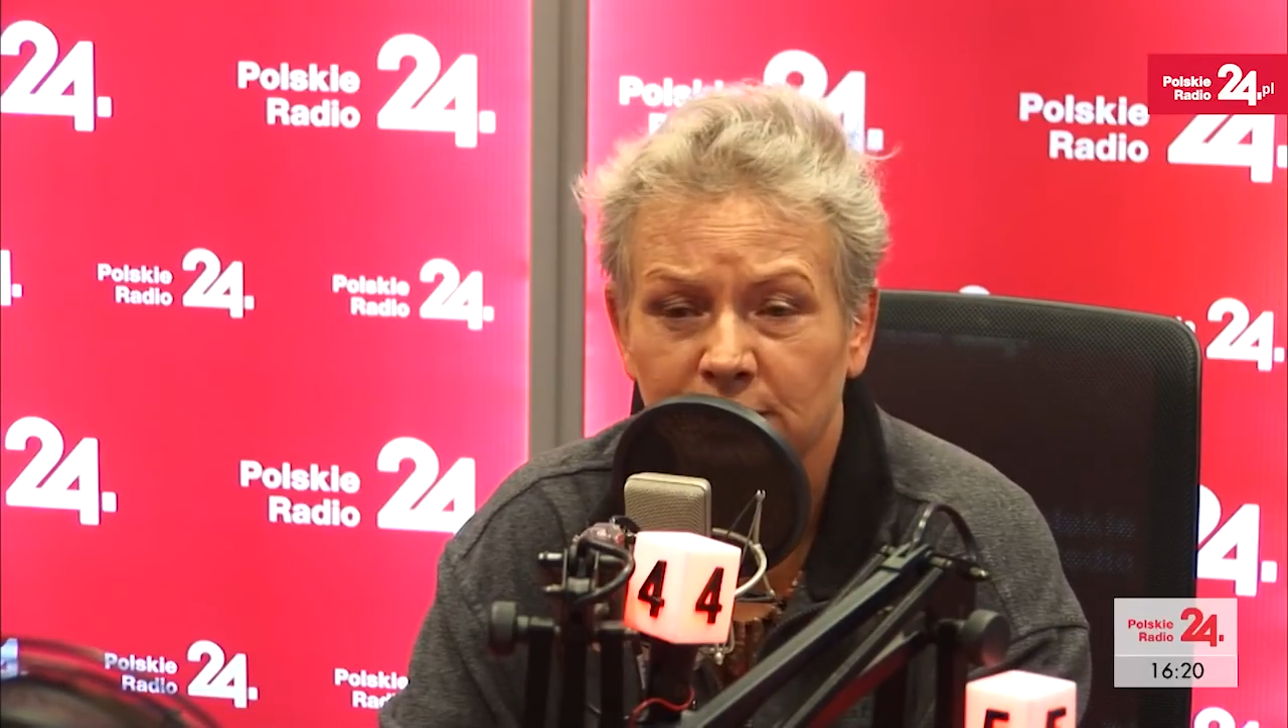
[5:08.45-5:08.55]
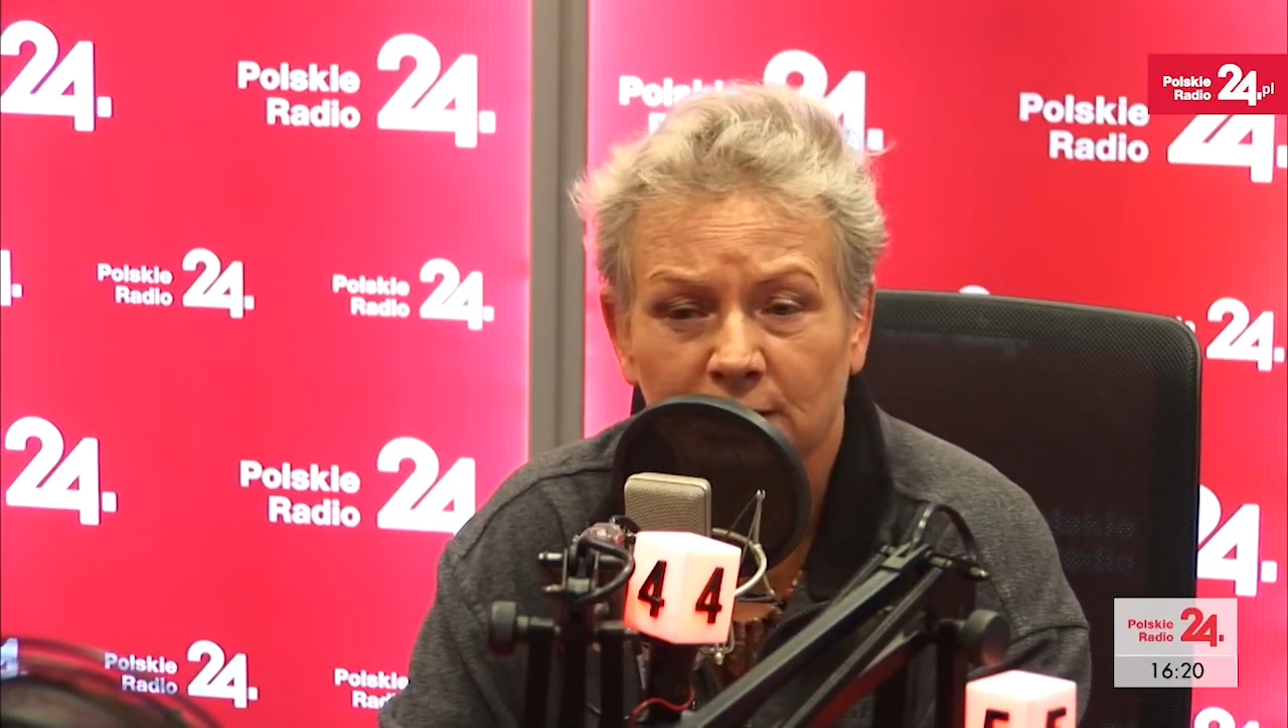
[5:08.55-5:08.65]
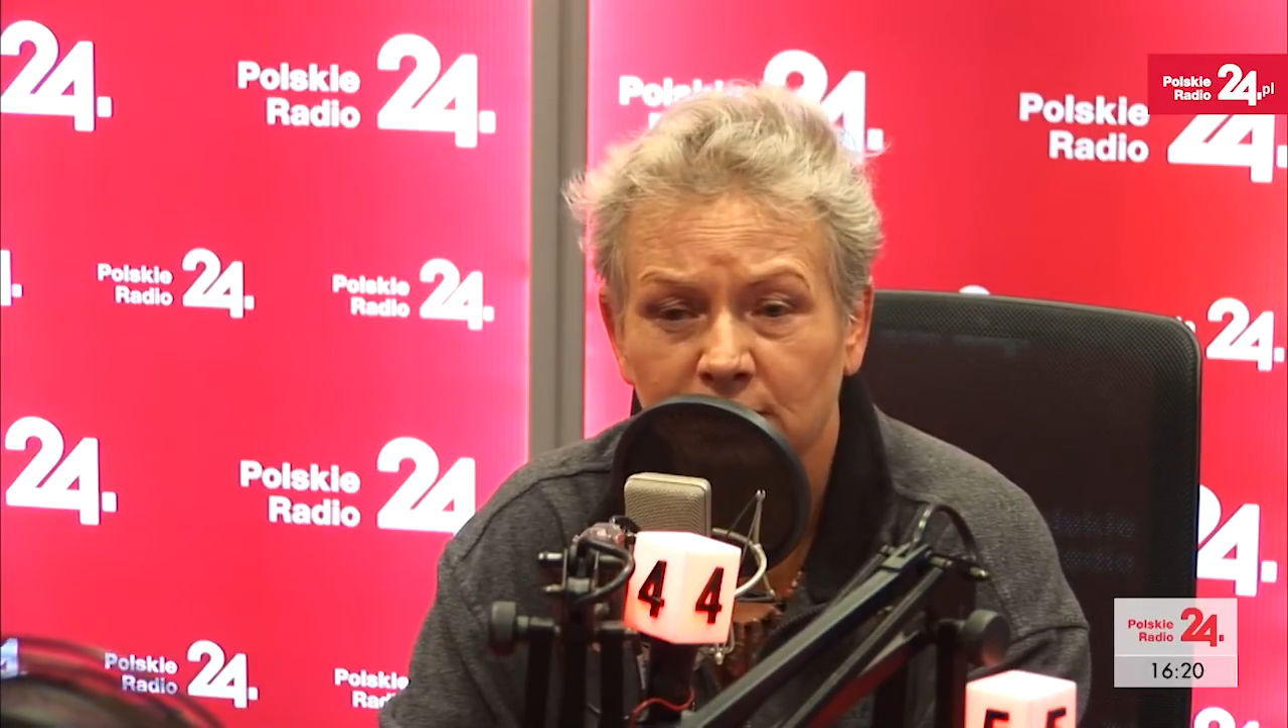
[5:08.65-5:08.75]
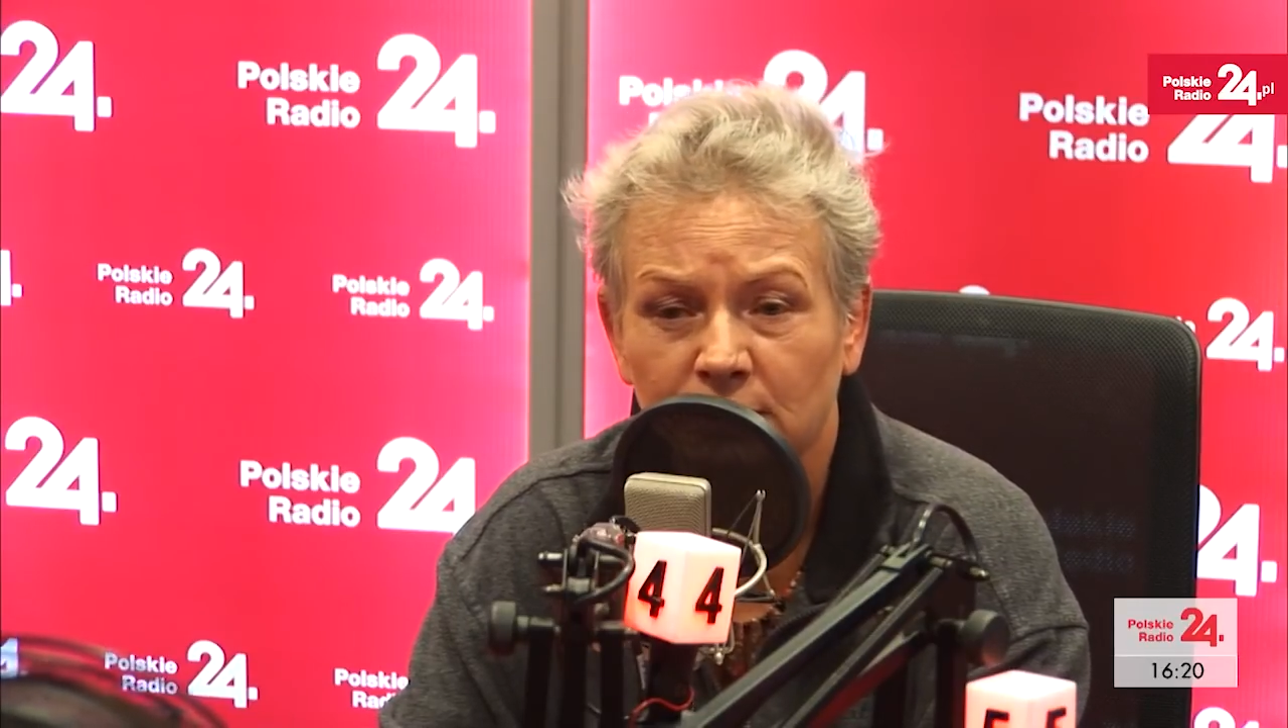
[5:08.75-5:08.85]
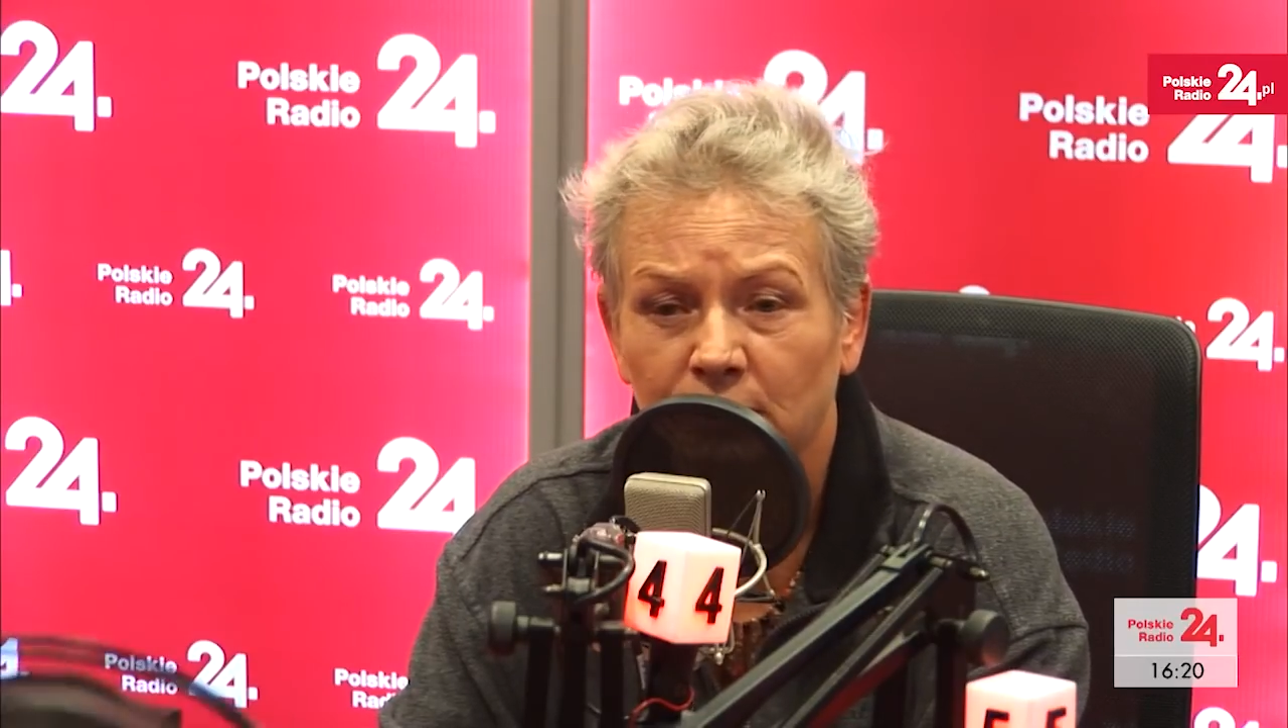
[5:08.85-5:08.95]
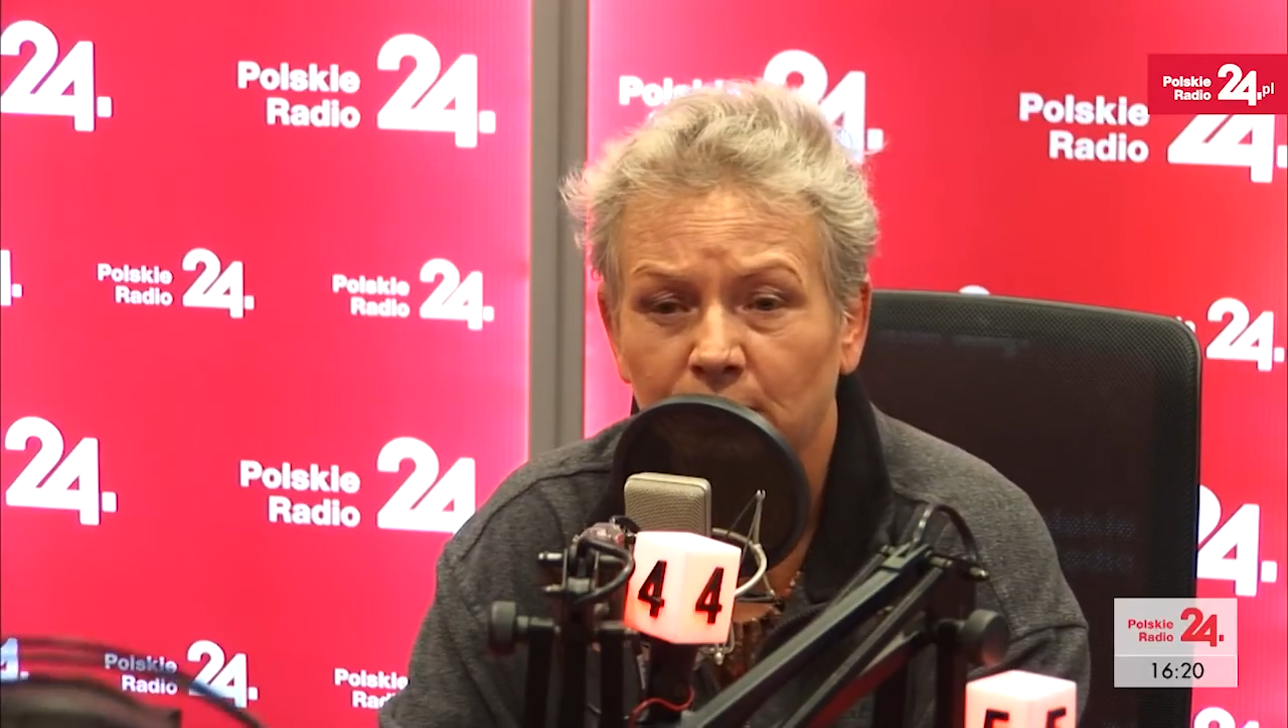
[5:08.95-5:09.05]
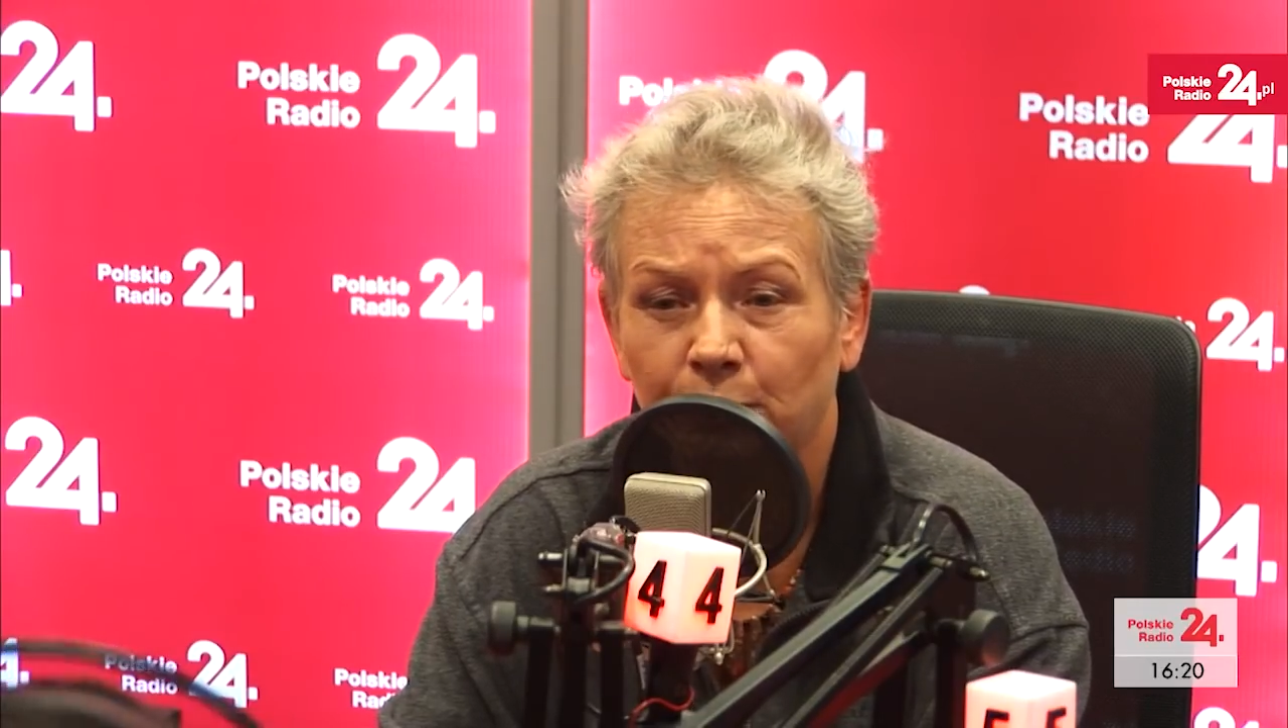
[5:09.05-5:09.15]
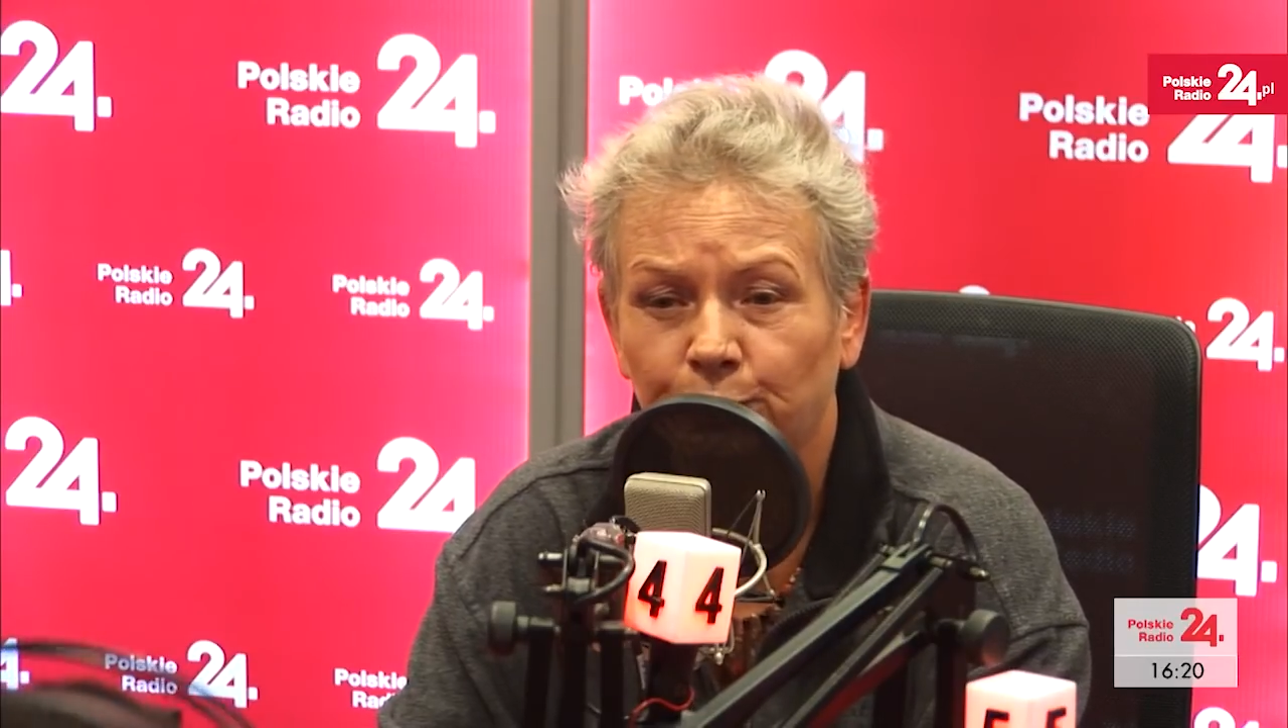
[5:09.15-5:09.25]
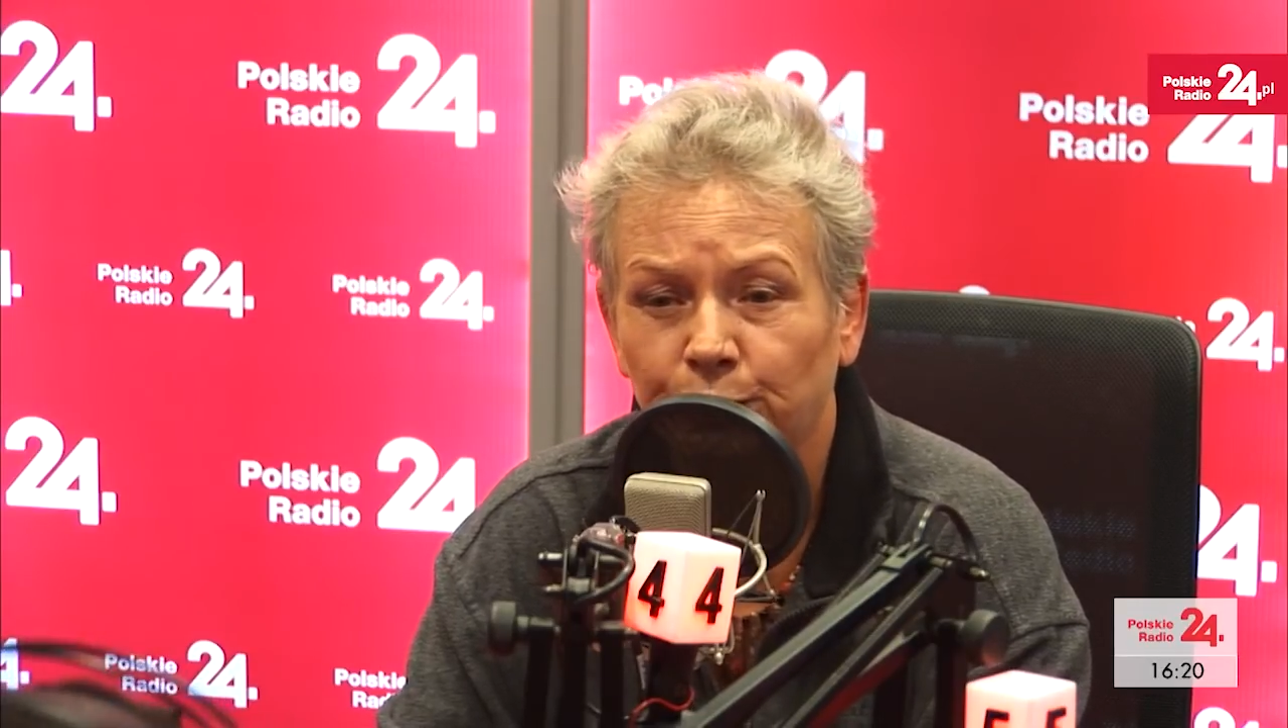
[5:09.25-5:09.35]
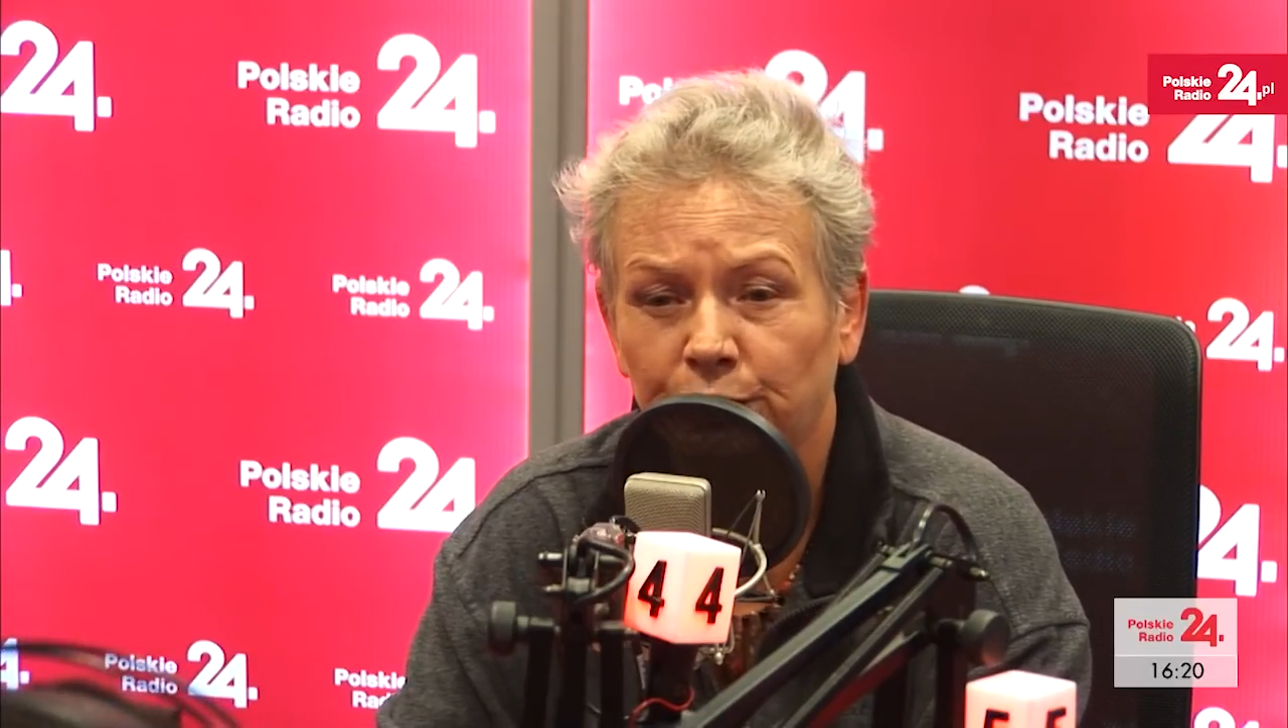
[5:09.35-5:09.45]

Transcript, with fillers: stracone. No to z całą